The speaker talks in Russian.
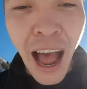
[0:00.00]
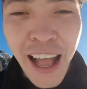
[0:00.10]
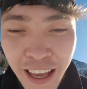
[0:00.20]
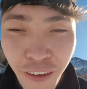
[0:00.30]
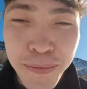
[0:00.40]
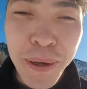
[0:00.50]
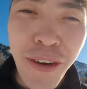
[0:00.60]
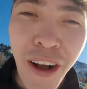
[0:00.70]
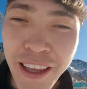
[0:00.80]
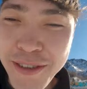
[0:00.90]
А, не, вот
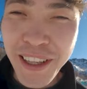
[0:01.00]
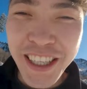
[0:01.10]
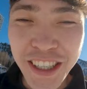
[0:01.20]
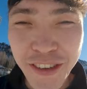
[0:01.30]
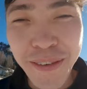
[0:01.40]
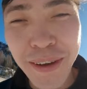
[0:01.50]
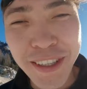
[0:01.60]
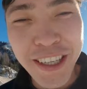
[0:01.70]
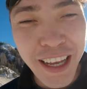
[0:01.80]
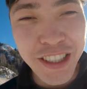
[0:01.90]
прикол есть. Подожди, я у меня
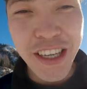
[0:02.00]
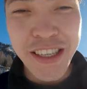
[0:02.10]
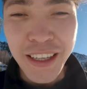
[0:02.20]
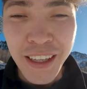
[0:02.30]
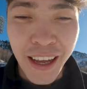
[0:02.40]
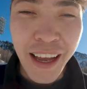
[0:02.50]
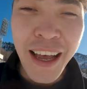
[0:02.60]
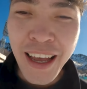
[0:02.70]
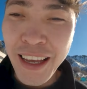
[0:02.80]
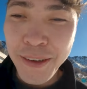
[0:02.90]
потерял здесь.
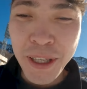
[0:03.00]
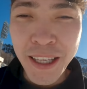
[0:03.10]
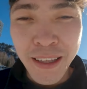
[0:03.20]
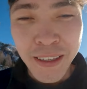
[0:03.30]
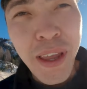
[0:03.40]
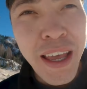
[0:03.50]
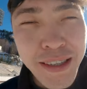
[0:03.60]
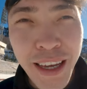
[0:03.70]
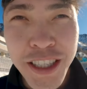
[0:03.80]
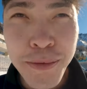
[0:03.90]
Э, блин, у меня
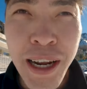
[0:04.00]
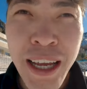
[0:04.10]
есть старший